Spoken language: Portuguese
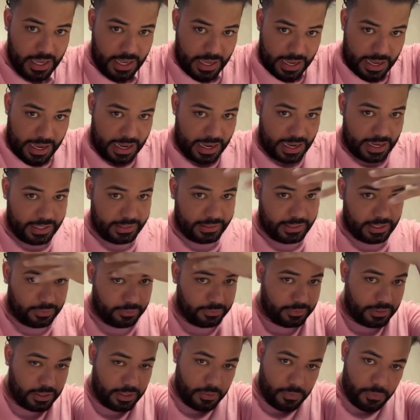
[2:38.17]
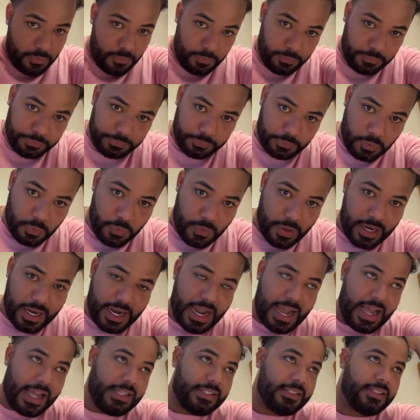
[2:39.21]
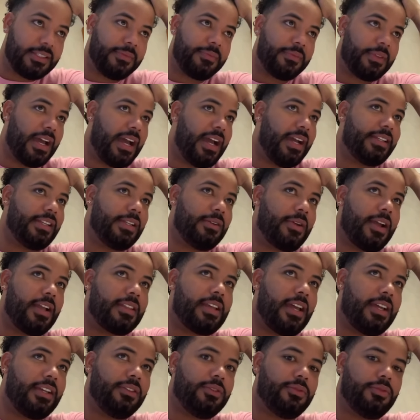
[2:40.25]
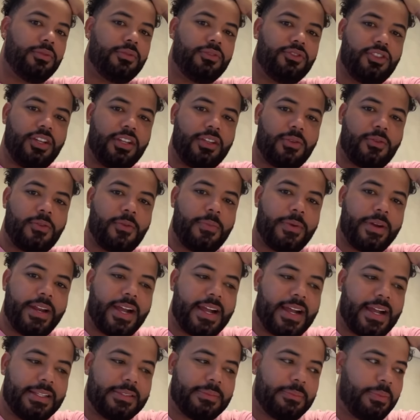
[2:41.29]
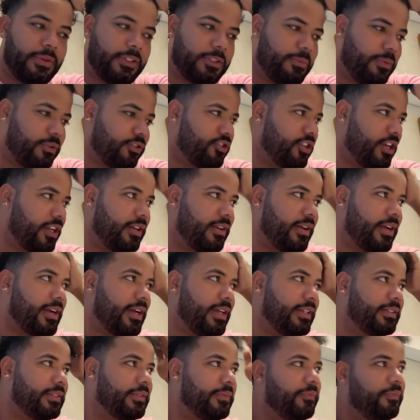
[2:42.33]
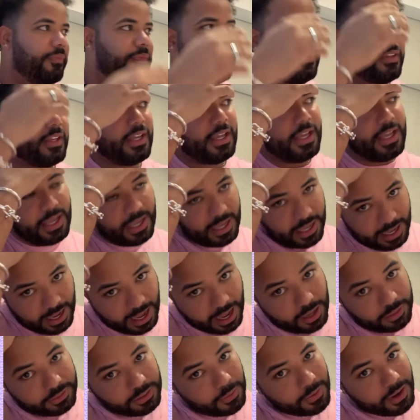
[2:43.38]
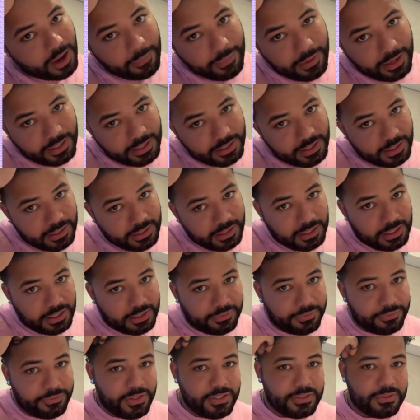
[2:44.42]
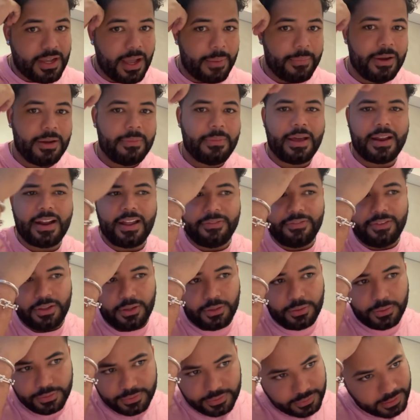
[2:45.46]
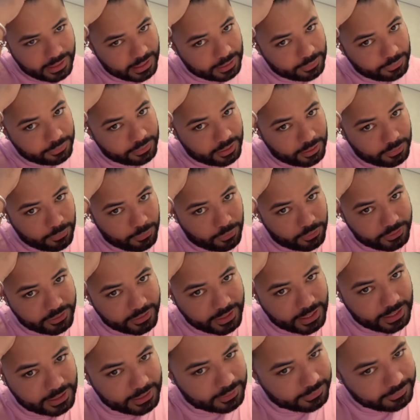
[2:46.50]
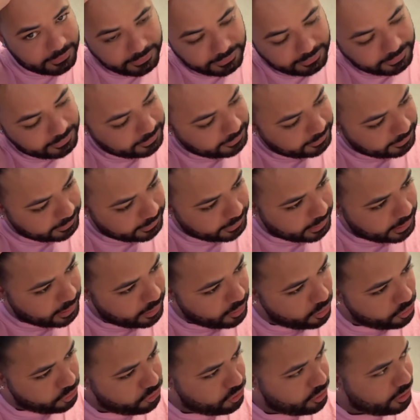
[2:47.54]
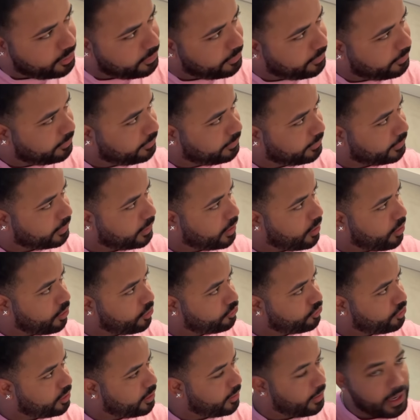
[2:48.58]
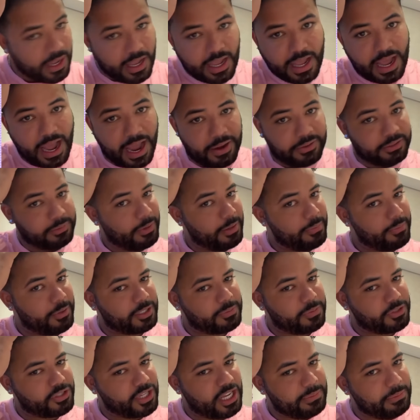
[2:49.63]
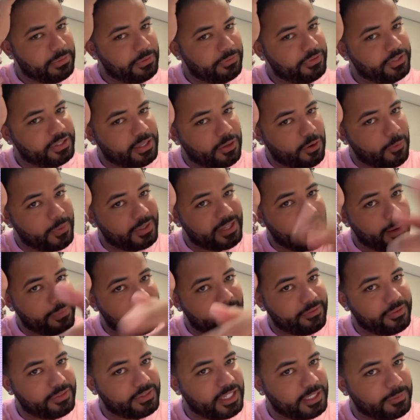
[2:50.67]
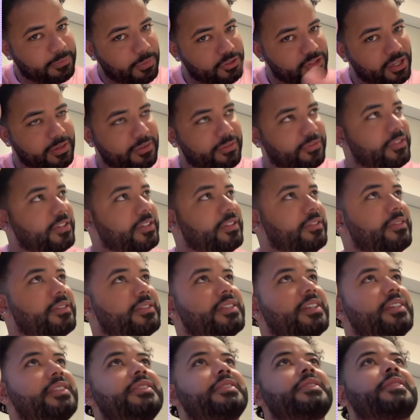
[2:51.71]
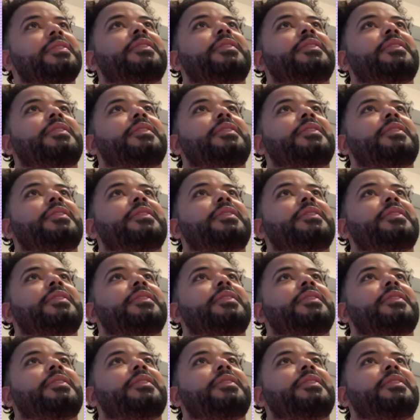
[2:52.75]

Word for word: A Ítalo deu uma casa. A Ítalo quer estar tá em tudo. Gente, eu comprei a casa, não posso postar numa casa. Aí eu dei o cabelo de Daninha, fiz o cabelo maravilhoso, que ela não tira do bolso dela, não. Gosta não. não, né? Gosta não. Aí eu também não posso postar no meu feed, não. Vou mandar pra vocês, postar no feed de vocês.